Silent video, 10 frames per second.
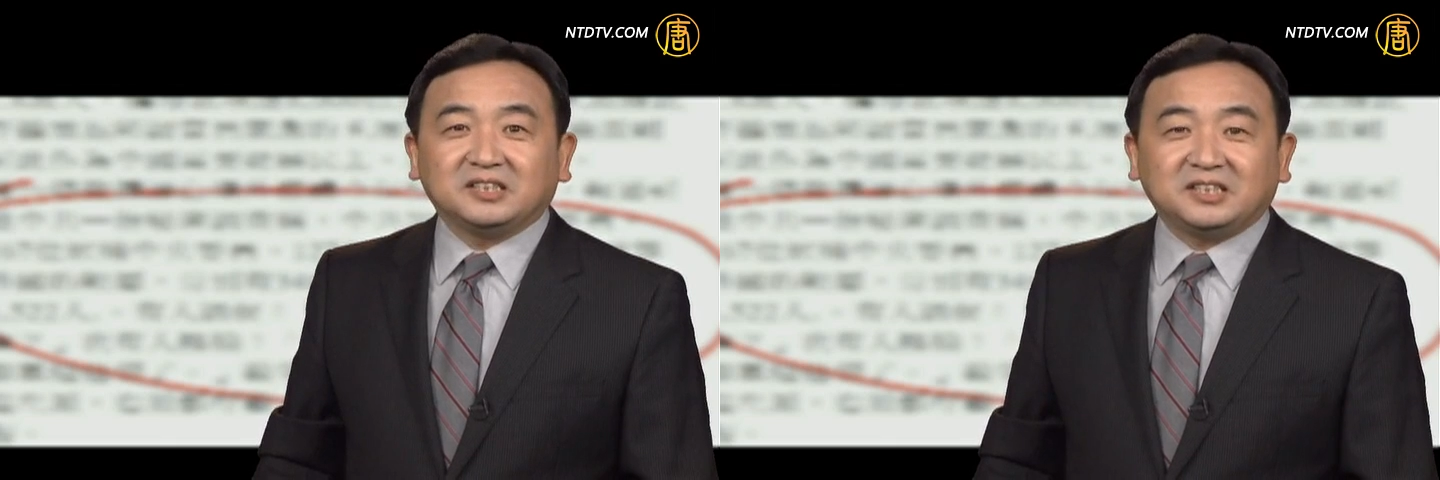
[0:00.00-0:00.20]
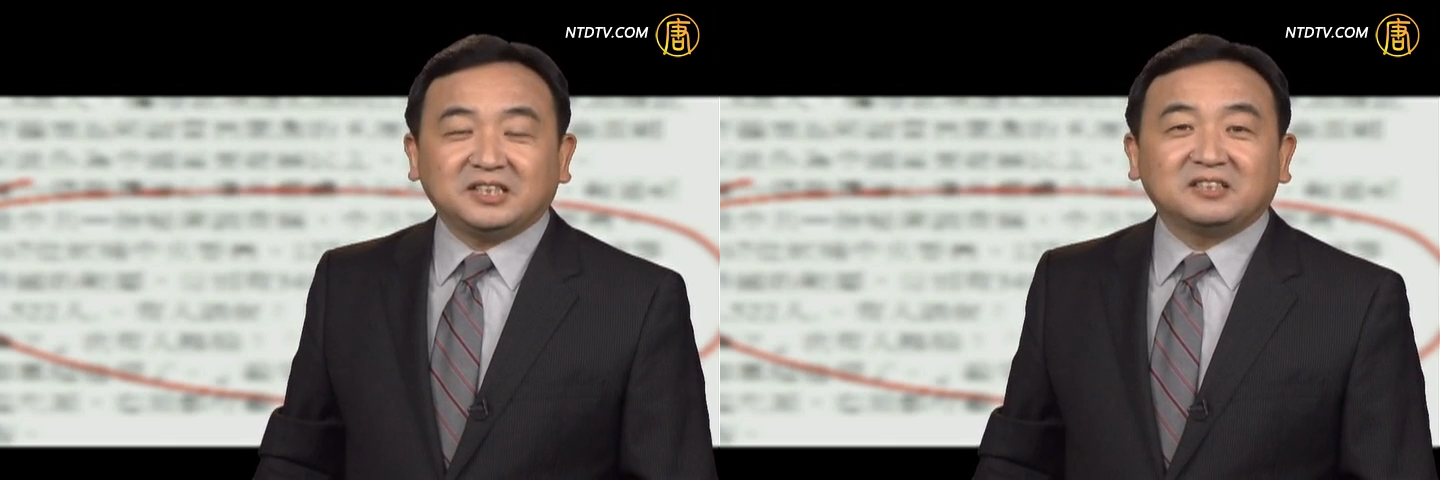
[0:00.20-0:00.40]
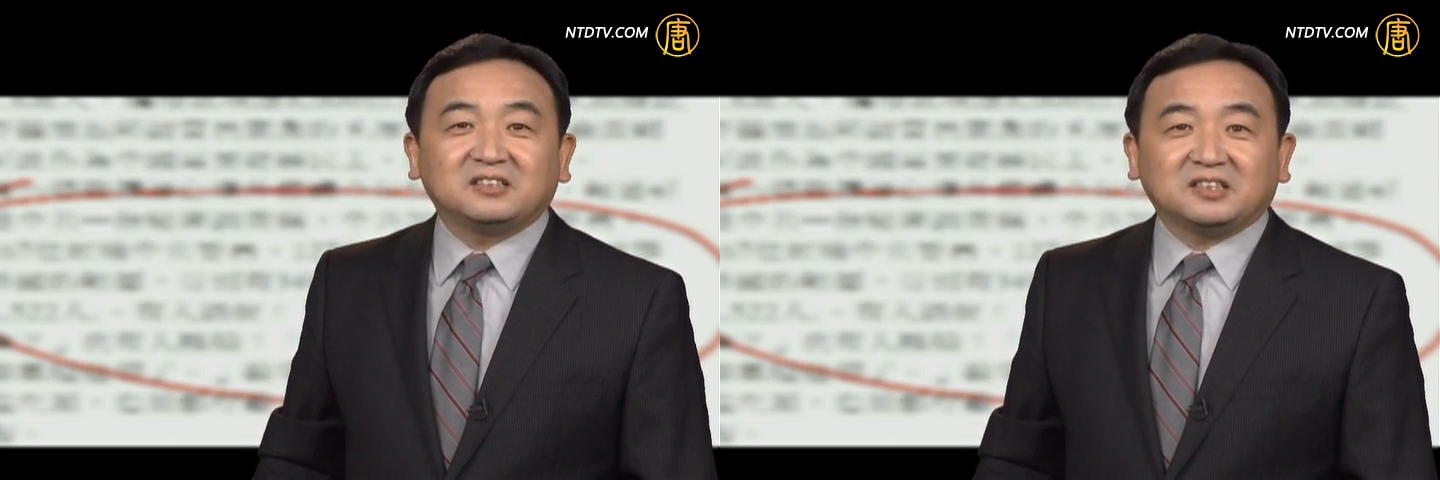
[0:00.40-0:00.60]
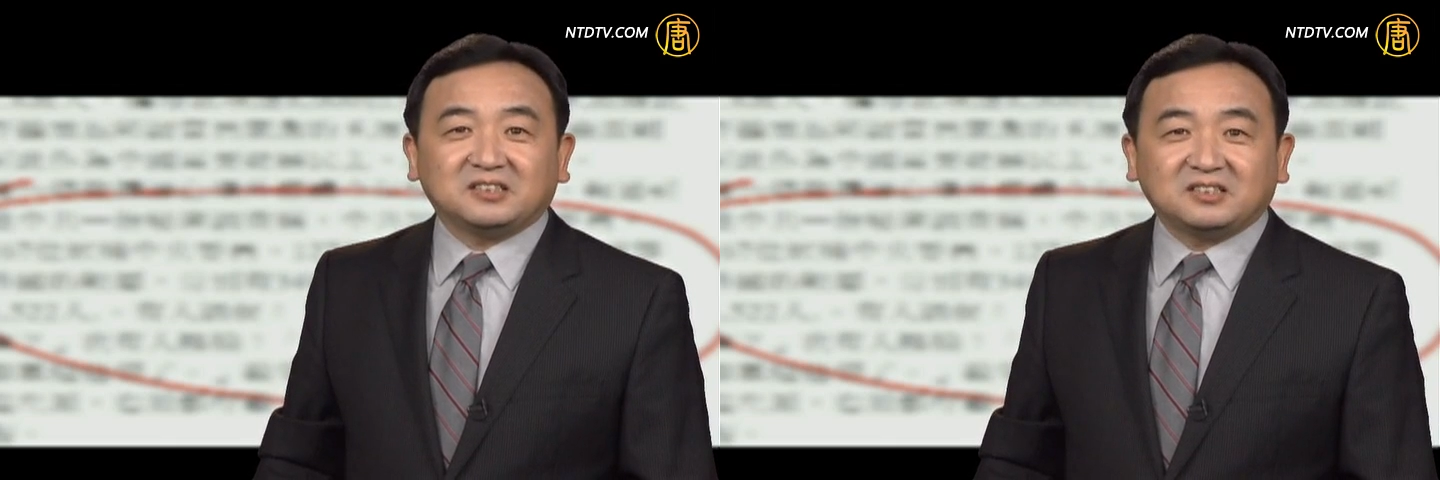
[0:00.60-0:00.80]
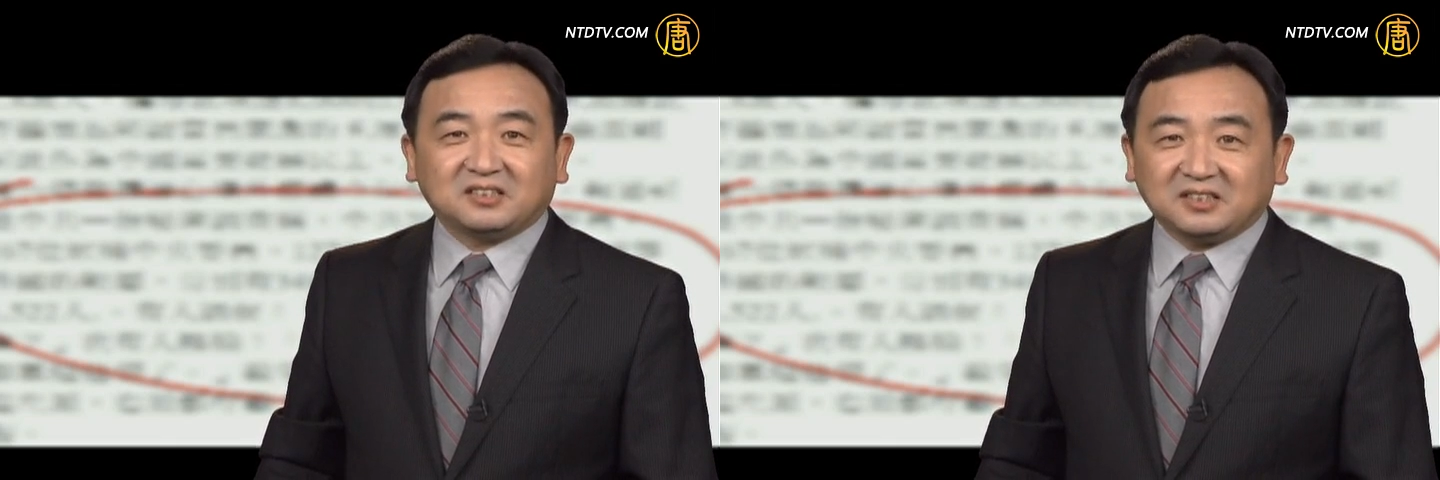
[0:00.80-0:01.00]
邪恶的
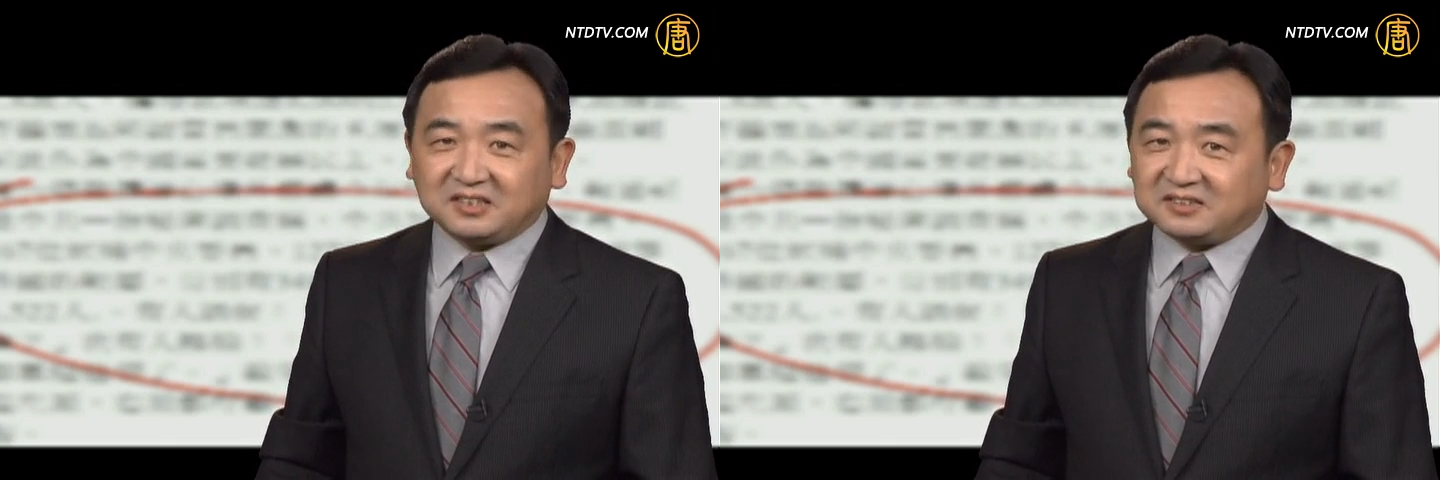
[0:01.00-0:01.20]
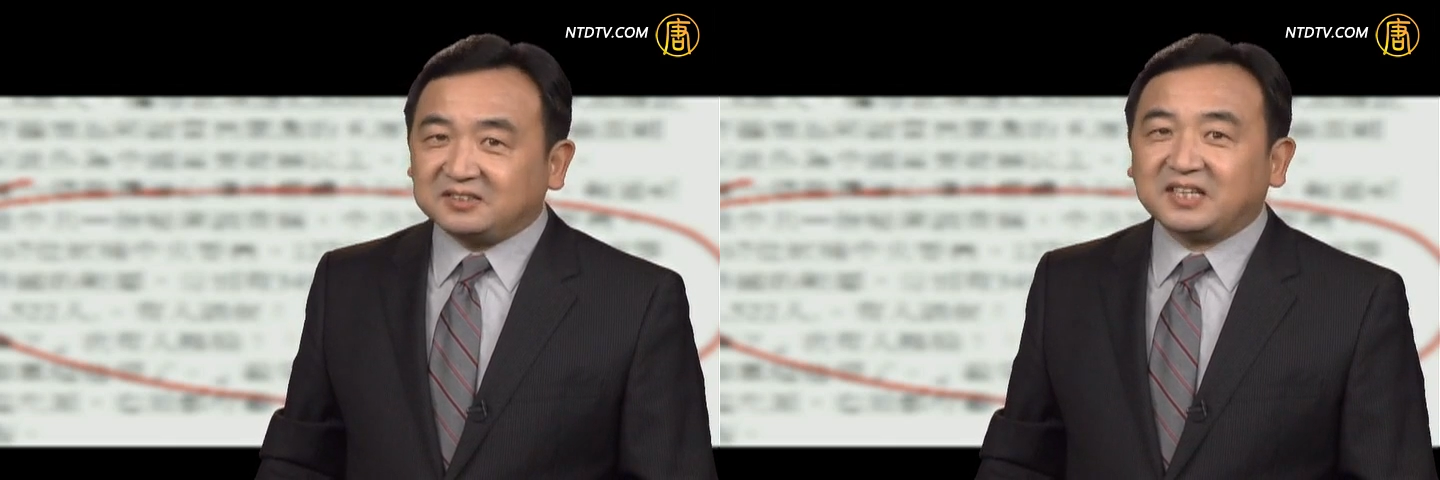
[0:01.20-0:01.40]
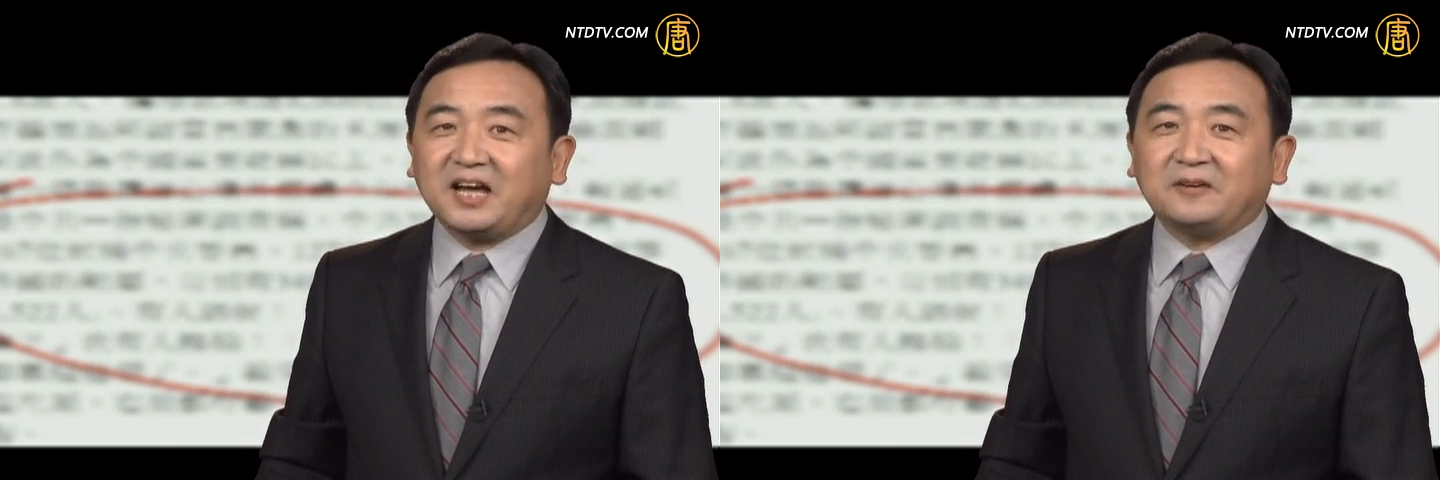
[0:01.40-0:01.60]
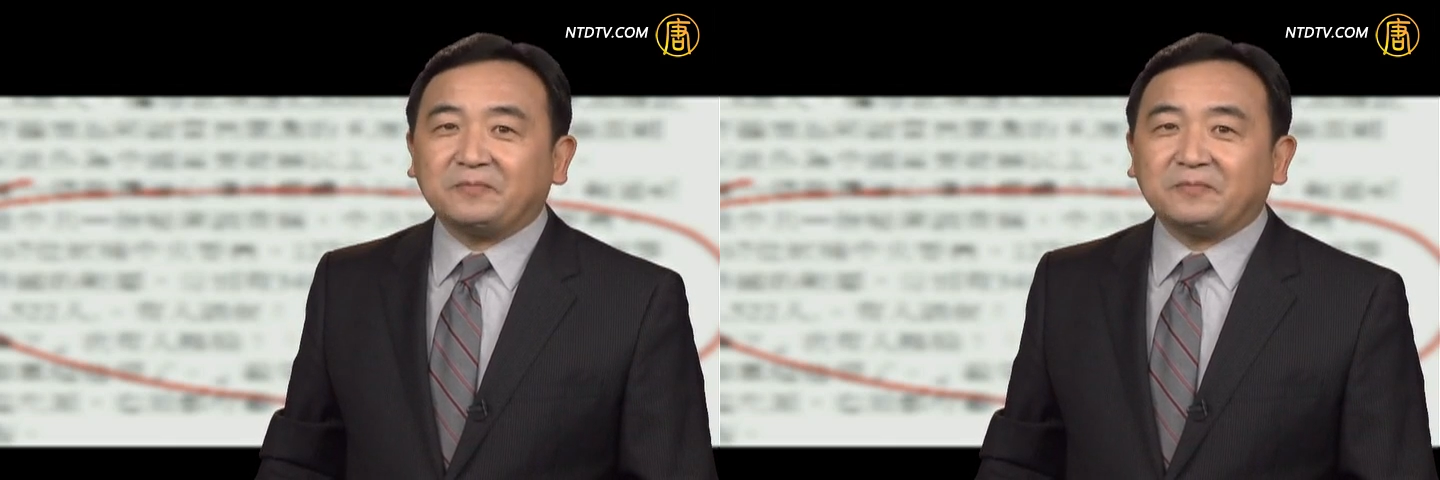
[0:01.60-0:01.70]
政体之下。